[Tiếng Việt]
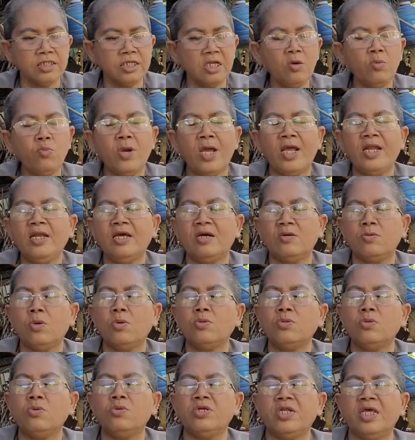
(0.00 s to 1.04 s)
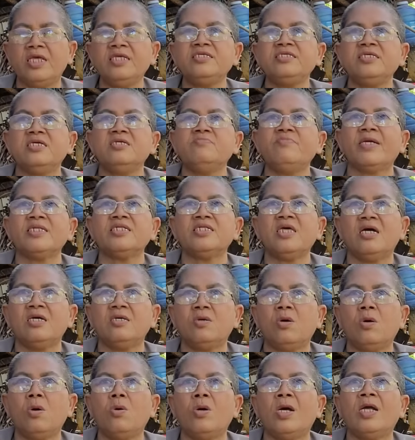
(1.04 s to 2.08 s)
chứ không phải là cô nuôi để giữ bản thân
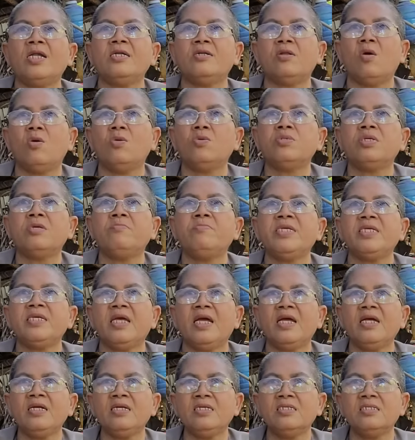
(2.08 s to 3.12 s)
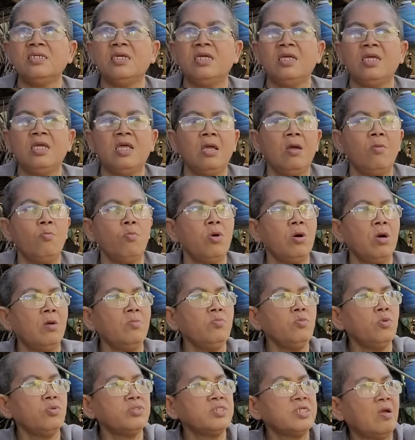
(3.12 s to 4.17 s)
cô hay độ thêm miếng gắn cô
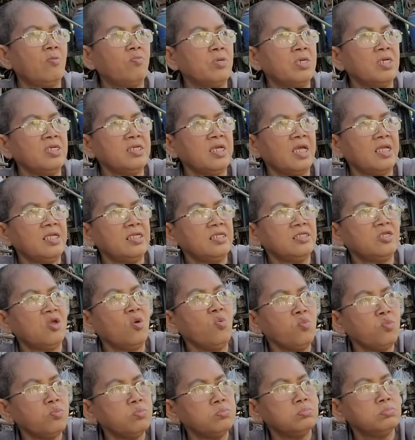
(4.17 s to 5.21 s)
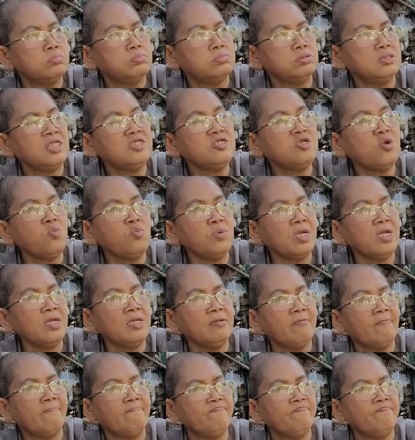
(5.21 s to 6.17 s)
hổm cô trồng cái cây trúc miếng chút á